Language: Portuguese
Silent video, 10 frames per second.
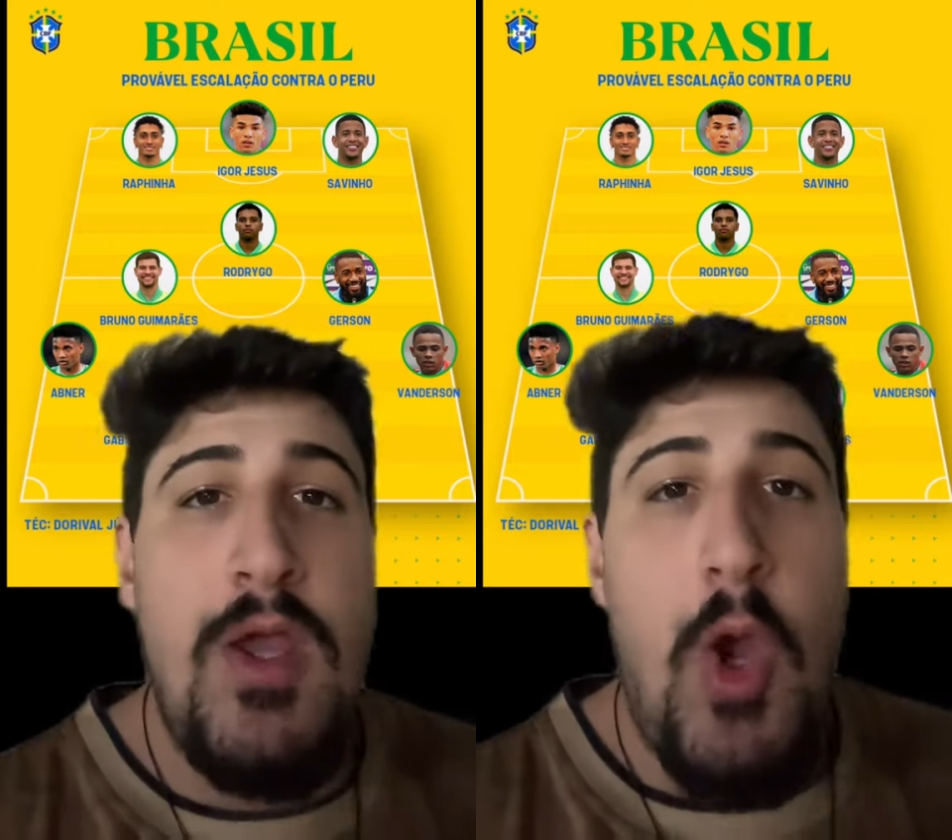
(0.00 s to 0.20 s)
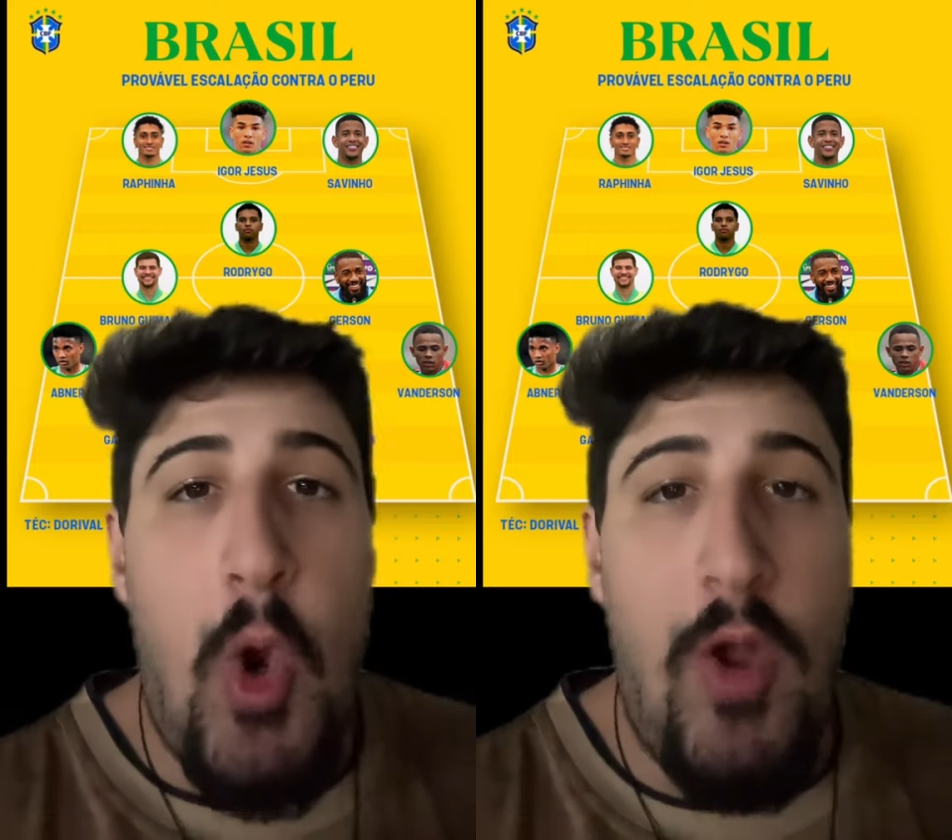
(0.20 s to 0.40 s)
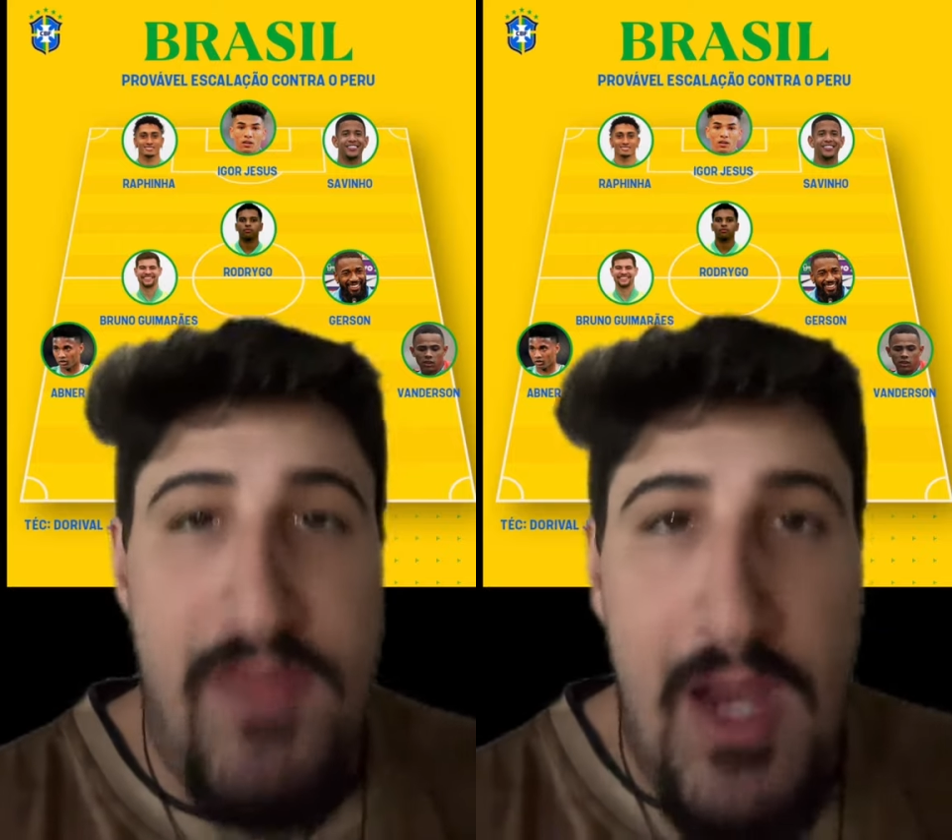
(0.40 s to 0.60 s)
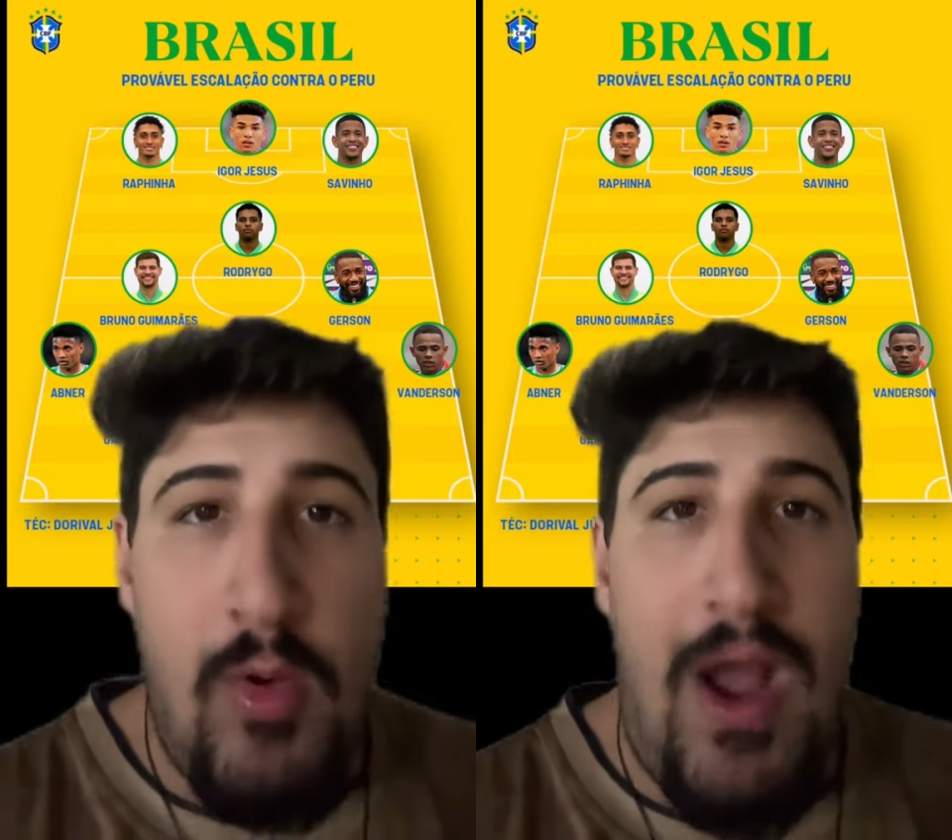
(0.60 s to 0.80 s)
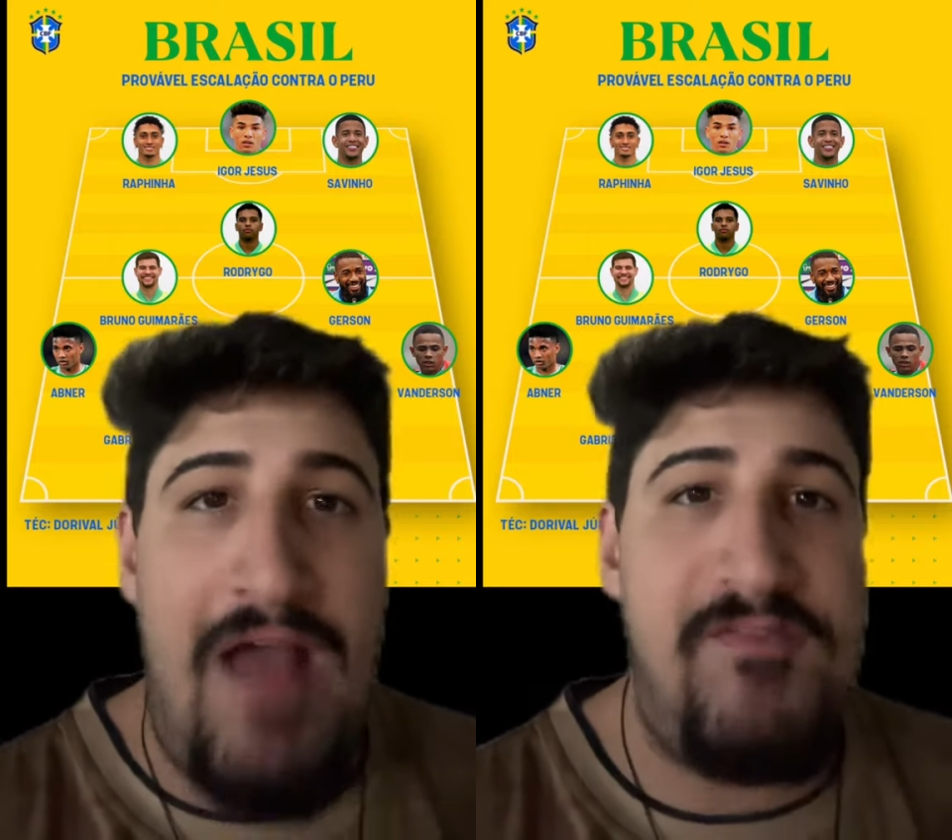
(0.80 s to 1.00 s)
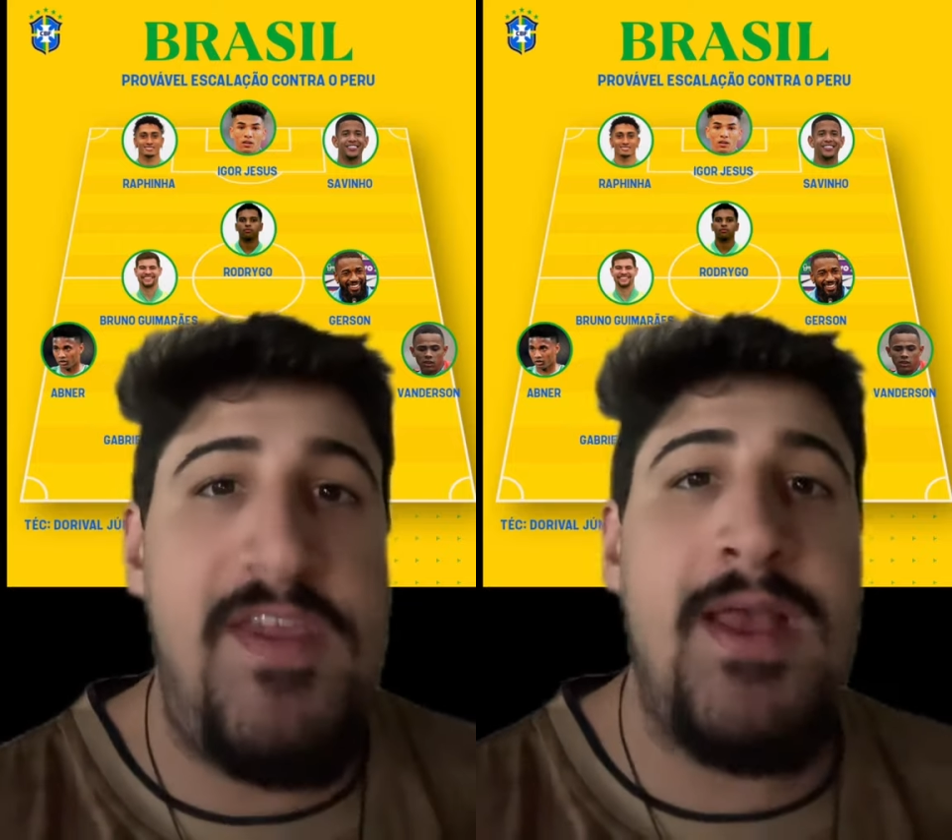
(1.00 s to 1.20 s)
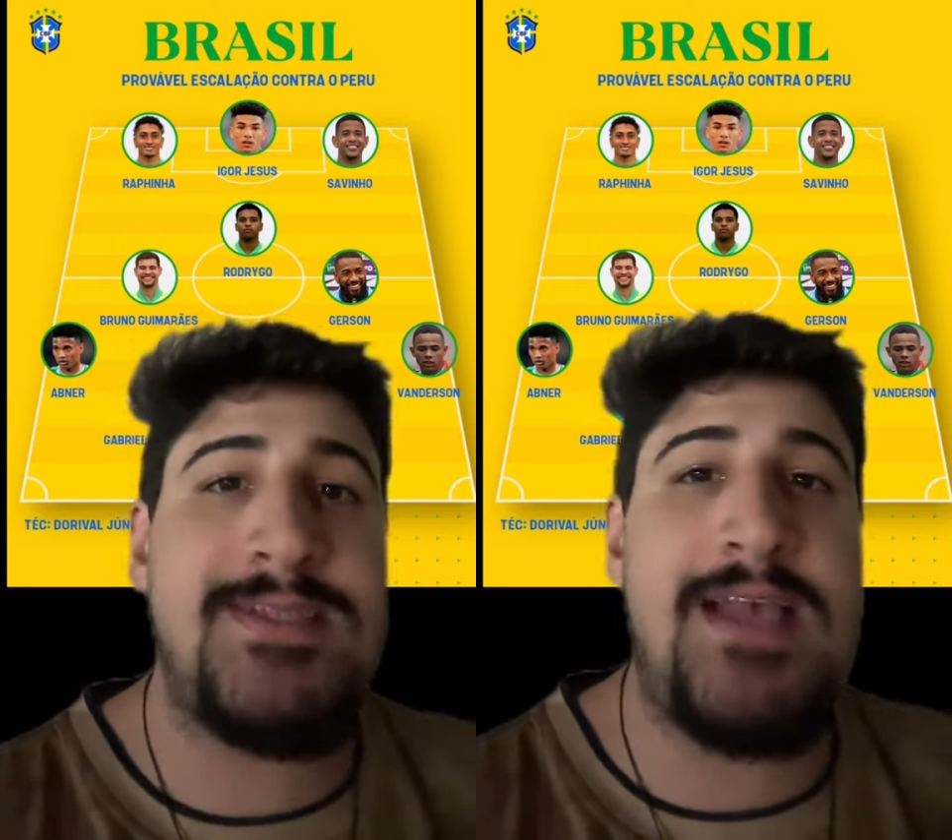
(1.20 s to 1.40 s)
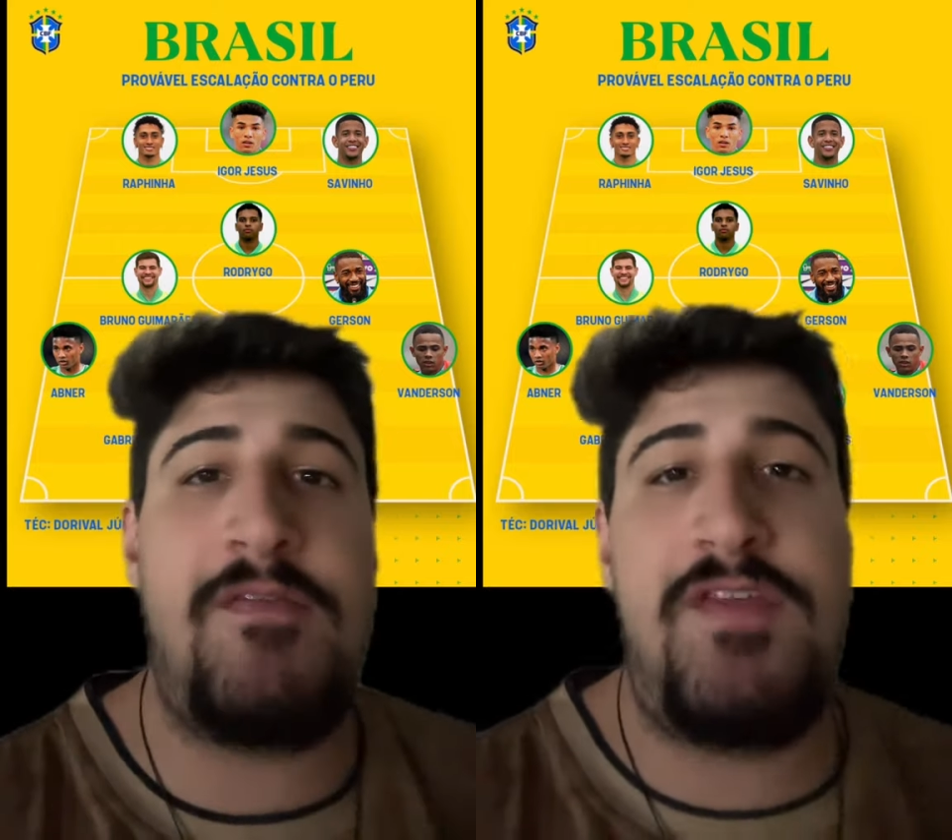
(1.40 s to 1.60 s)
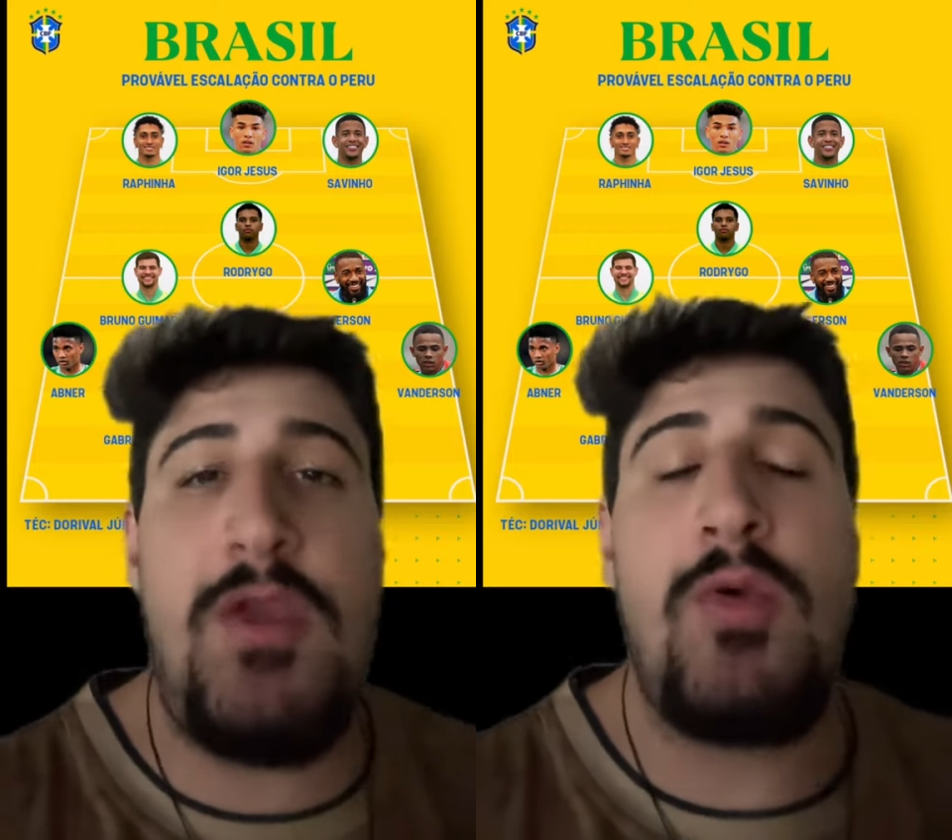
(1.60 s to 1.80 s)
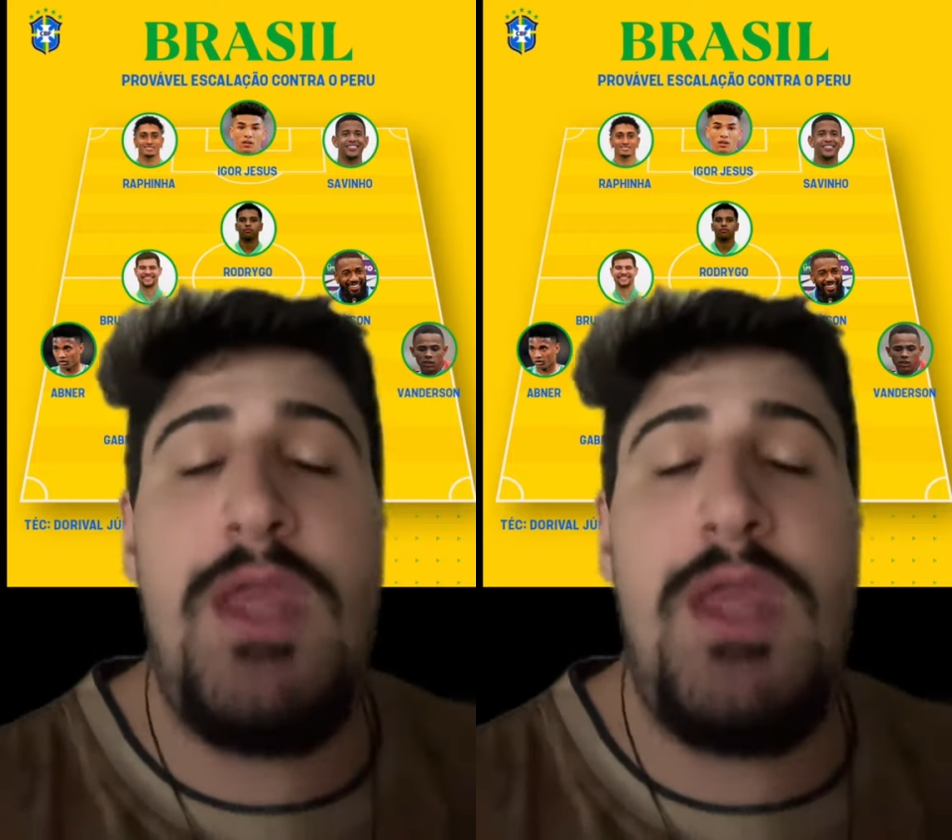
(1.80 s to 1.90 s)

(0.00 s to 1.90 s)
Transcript: Rodrigo, Rafinha, Savinho